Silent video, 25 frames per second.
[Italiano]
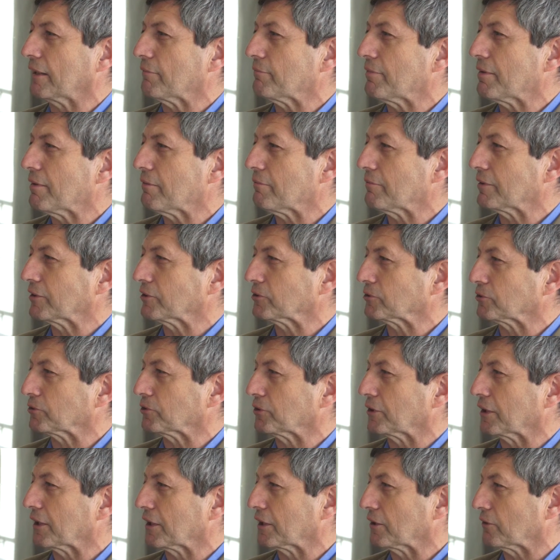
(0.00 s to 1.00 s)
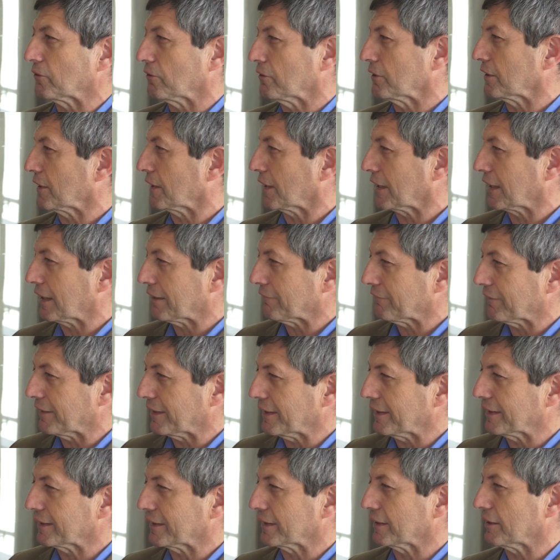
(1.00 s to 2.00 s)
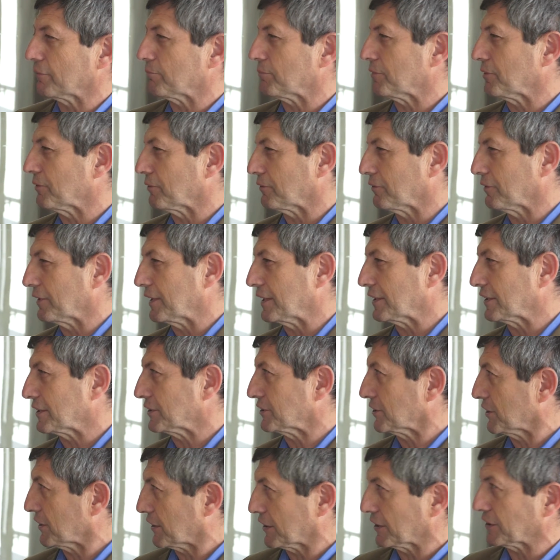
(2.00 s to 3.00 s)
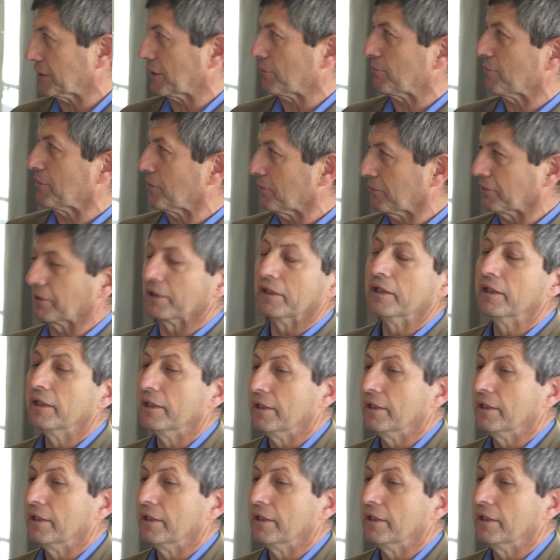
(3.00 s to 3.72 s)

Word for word: abbiamo messo sui territori dal Canavese al Pinerolese circa 6 milioni